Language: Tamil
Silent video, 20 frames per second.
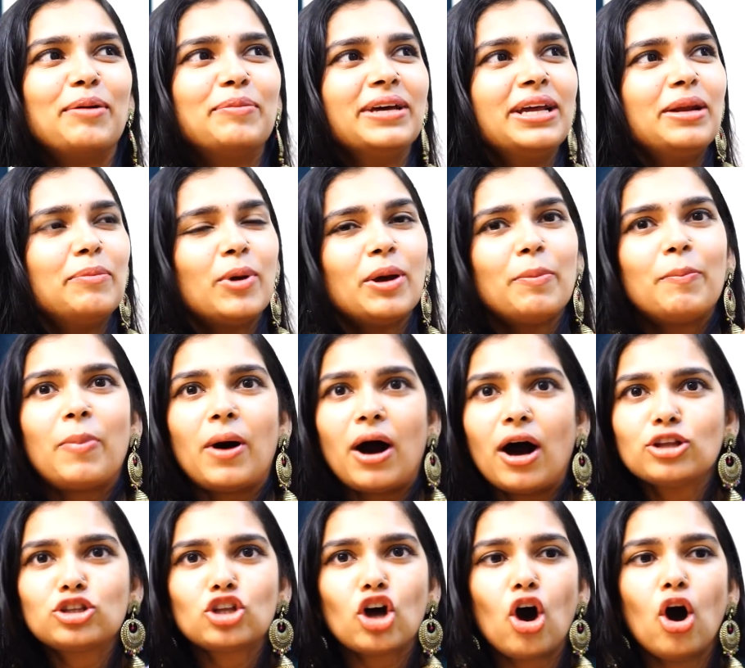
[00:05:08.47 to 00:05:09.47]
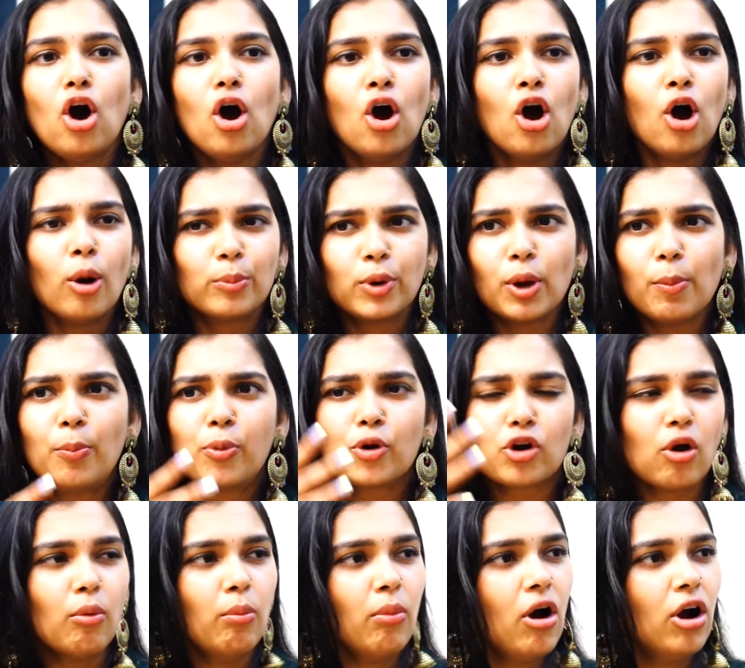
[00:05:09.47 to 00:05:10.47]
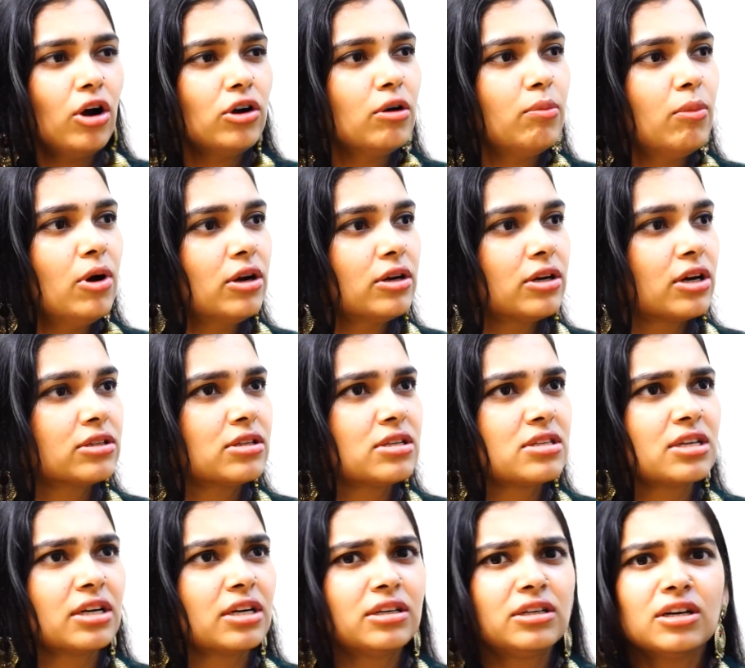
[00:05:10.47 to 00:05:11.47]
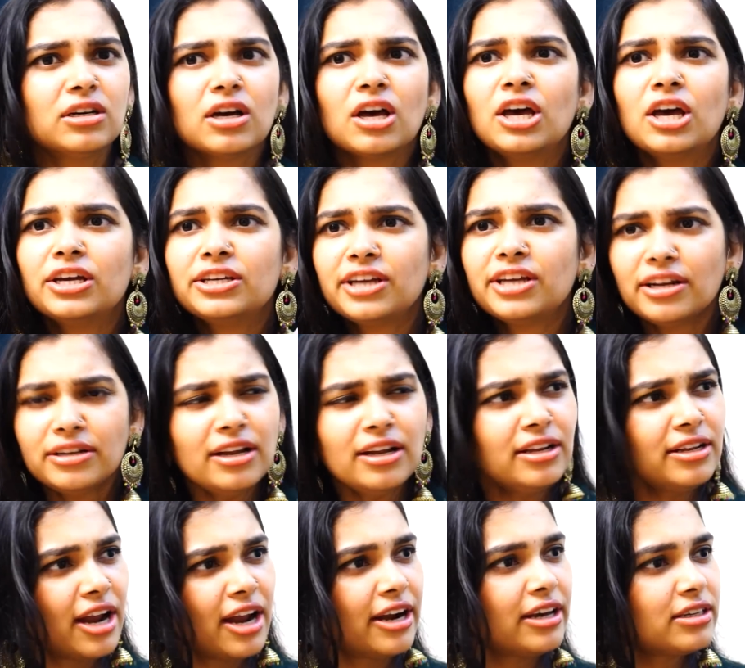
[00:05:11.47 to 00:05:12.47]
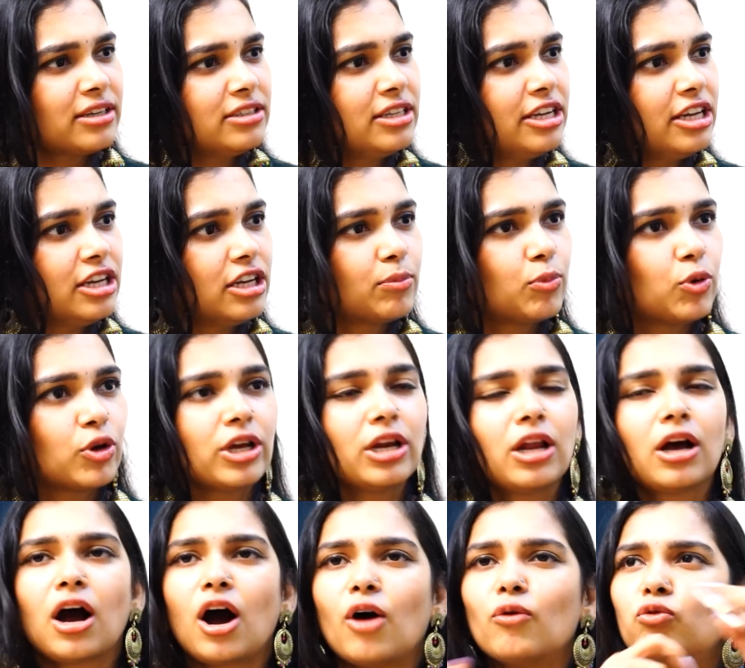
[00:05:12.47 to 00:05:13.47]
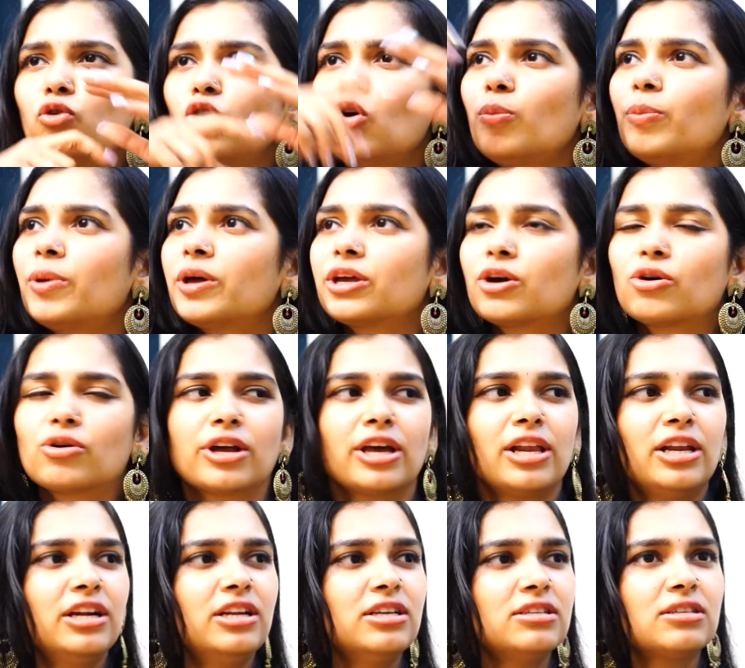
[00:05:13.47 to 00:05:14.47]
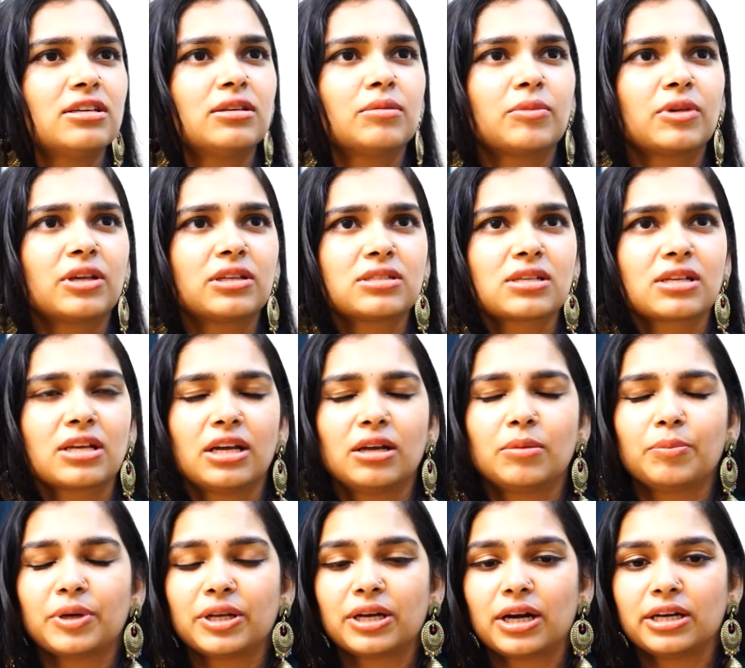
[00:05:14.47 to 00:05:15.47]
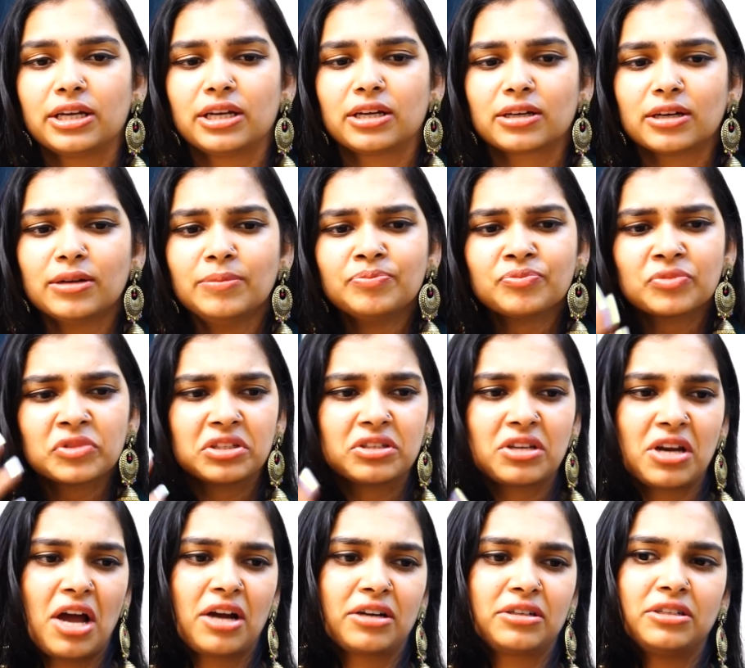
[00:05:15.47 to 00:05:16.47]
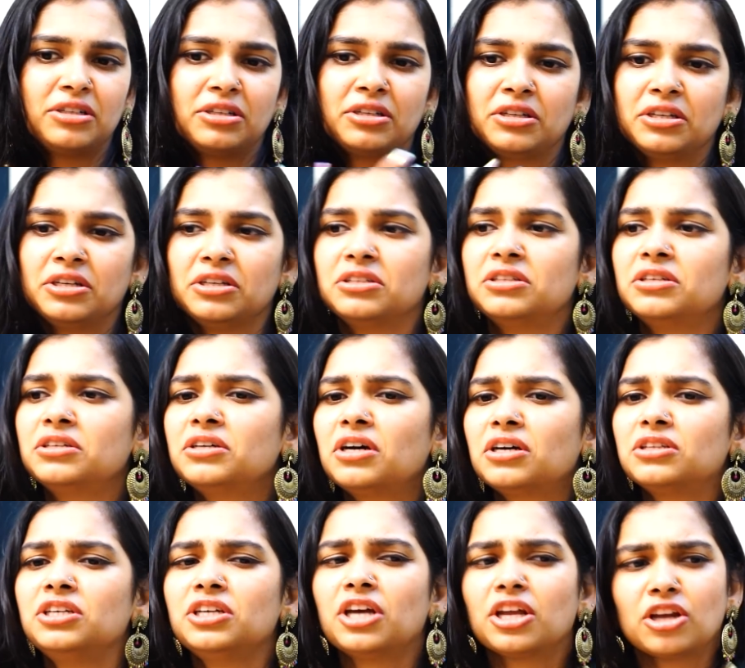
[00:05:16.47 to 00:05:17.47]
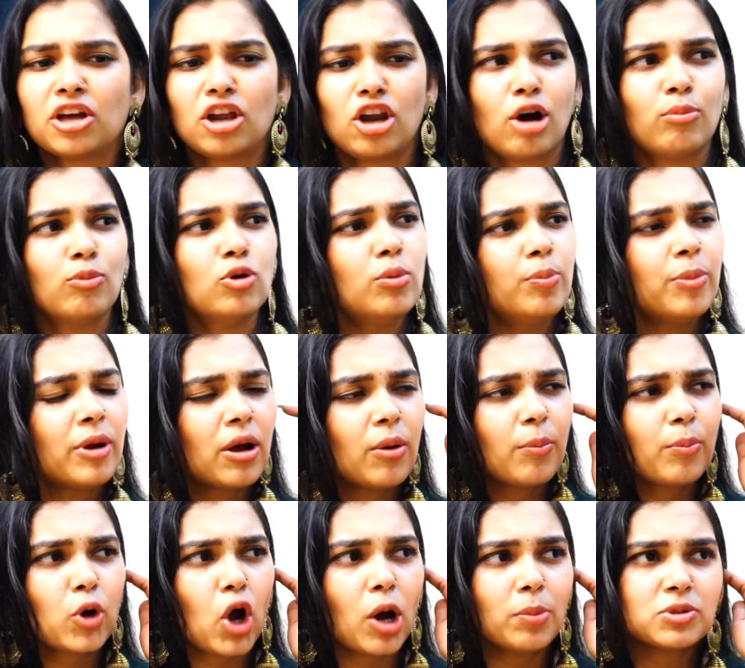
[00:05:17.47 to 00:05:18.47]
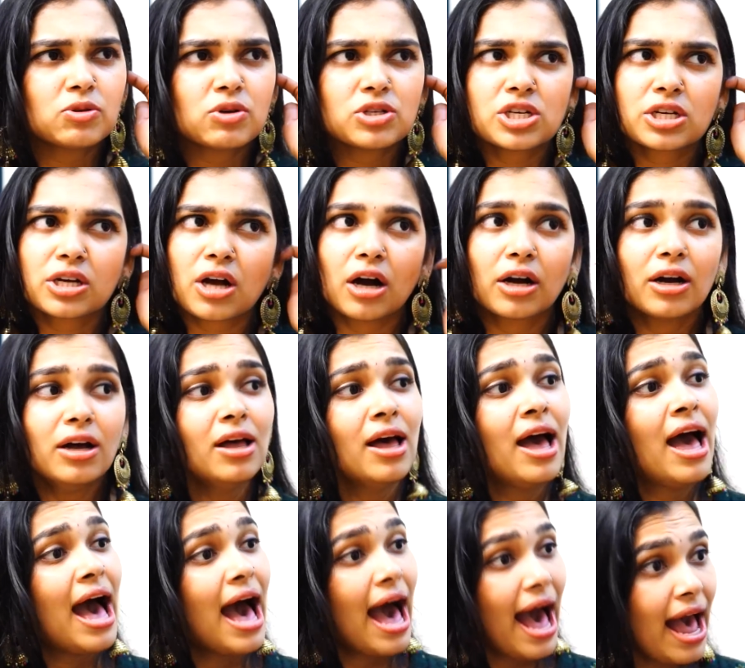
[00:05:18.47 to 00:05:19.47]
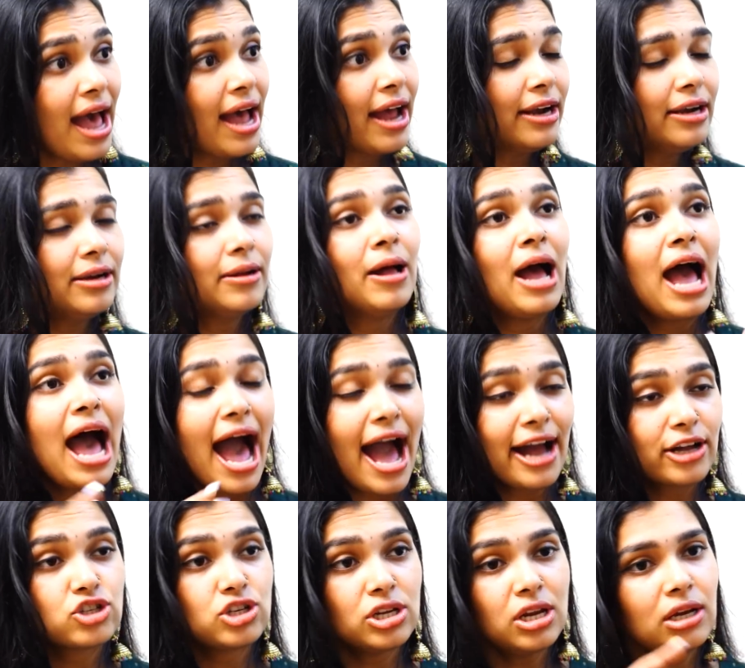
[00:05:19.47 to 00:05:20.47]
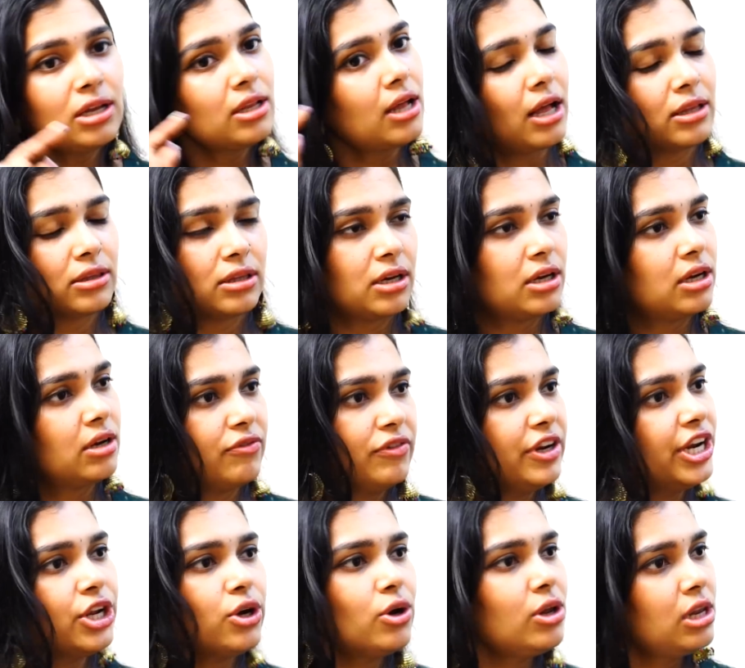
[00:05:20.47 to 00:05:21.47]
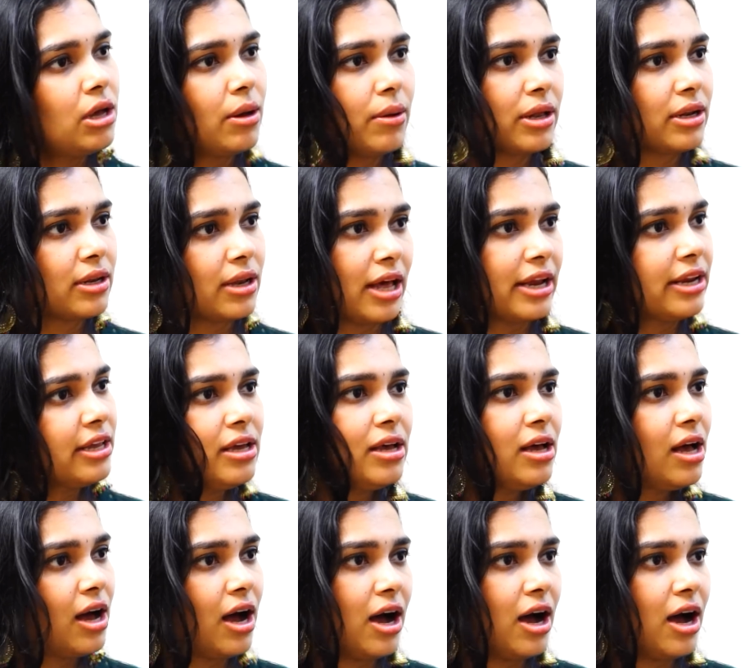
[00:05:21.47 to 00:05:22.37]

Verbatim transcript: அப்படின்னு போய் பார்த்தா அப்படி பிரம்மாண்டமாக இருக்கு அந்த செட்டு என்ன நடக்குதுன்னு எனக்கு புரியல அவ்வளோ பெரிய ஒரு எல்இடி ஸ்க்ரீன் e என் பின்னாடி இருக்க டிராக்டர் இது அது என்னெல்லாமோ ப்ராப்ஸ் வச்சுருக்காங்க அண்ட் ஆக்சுவலாக அந்த வீடியோவில் நிறைய